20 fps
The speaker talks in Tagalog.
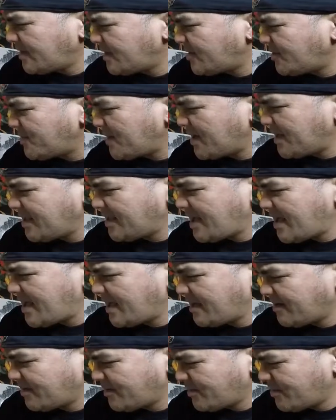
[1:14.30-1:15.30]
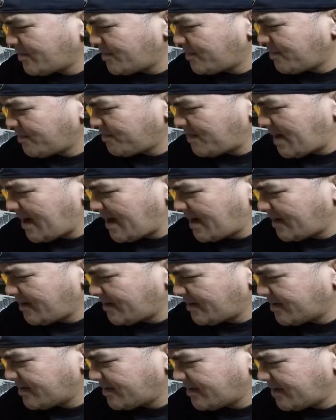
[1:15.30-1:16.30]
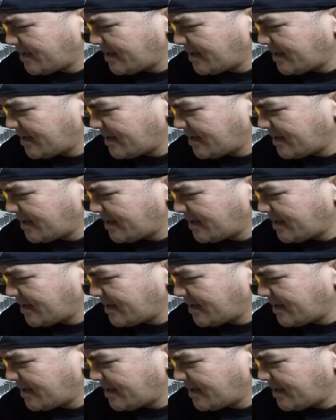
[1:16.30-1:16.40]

So, makita kung paano.